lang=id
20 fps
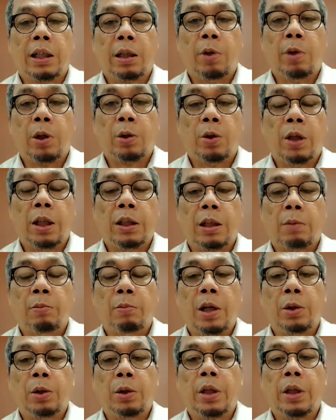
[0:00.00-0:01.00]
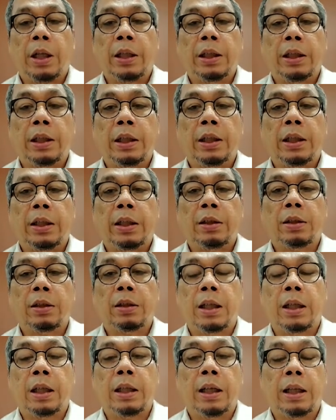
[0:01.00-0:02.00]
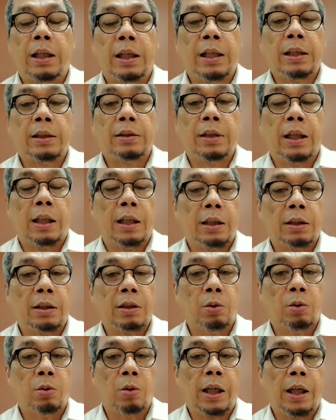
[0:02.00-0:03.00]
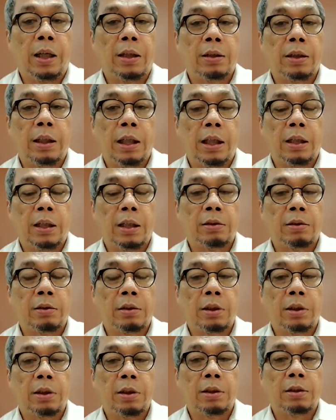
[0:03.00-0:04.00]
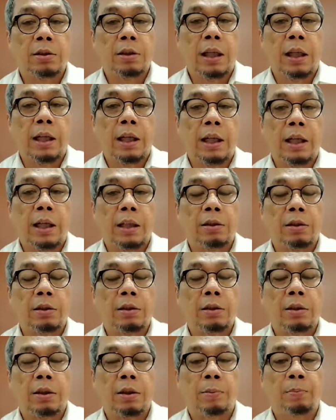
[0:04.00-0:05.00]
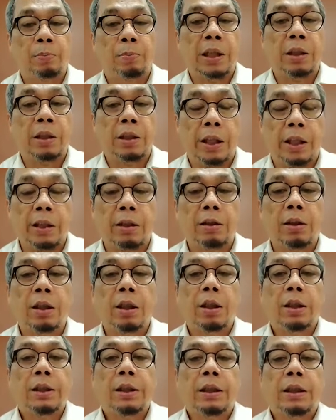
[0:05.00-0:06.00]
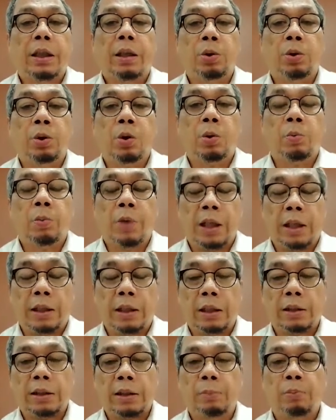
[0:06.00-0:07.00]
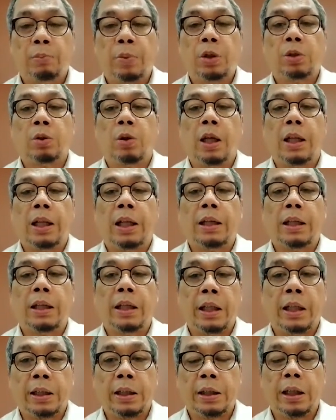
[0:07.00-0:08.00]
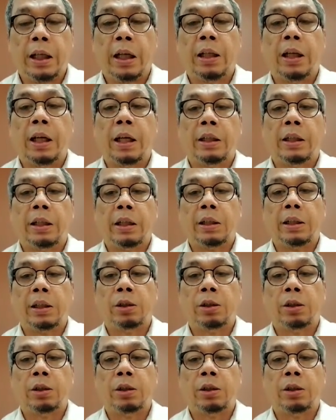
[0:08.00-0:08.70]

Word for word: baru dan terbarukan ini adalah jalan keluar yang uh, sangat uh, penting ya untuk mengatasi persoalan energi ada energi